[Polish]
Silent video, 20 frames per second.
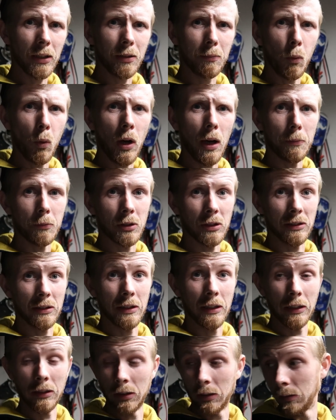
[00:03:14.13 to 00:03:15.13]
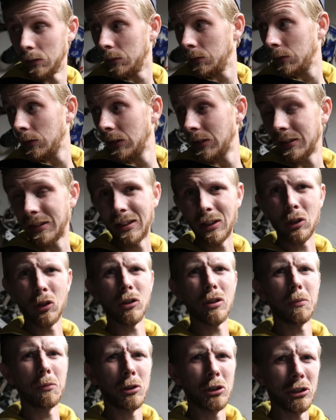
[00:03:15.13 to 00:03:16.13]
dmucha przez niego.
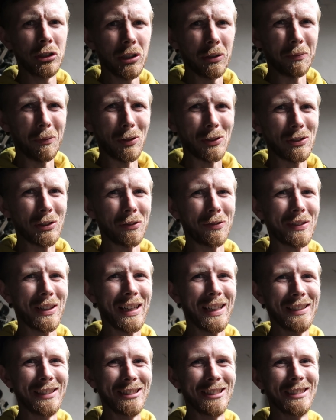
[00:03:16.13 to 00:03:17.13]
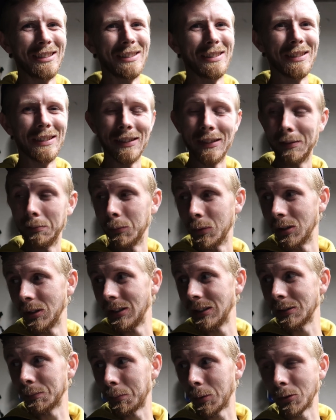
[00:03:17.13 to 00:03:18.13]
Tylko, że musi się mocno wkręcić, bo
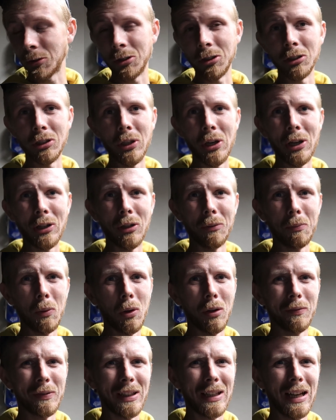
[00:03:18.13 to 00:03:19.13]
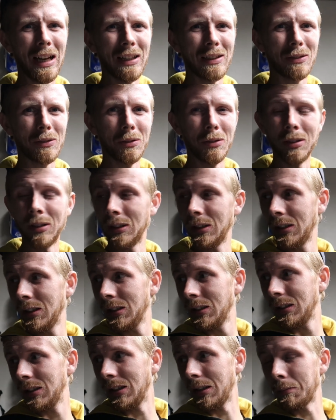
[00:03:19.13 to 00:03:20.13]
jest podciśnienie do połowy gazu,
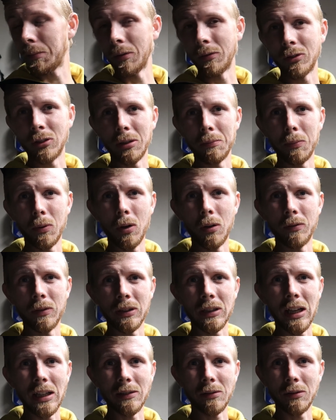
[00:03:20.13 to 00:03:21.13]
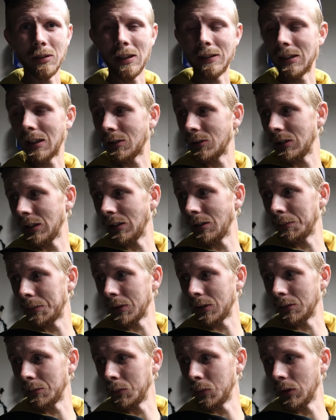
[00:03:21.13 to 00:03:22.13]
a powyżej połowy gazu zaczyna
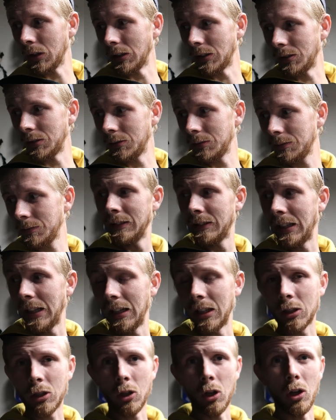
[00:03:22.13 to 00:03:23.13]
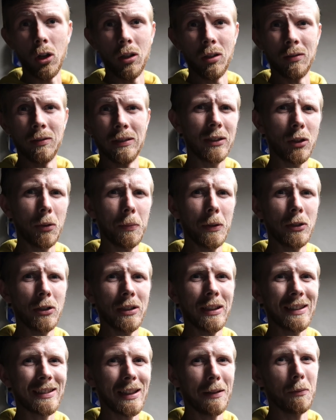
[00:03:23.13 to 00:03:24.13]
dopiero dmuchać. Tylko to
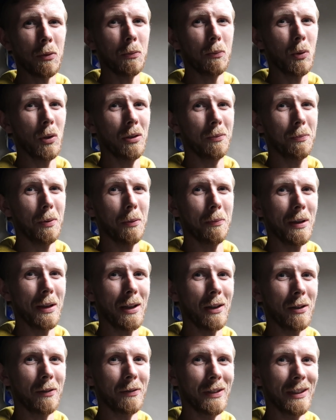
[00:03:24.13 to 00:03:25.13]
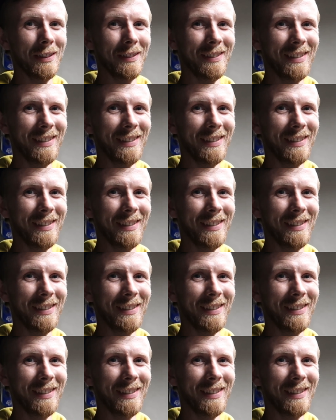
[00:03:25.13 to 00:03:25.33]
będzie tak samo błąd pomiarowy.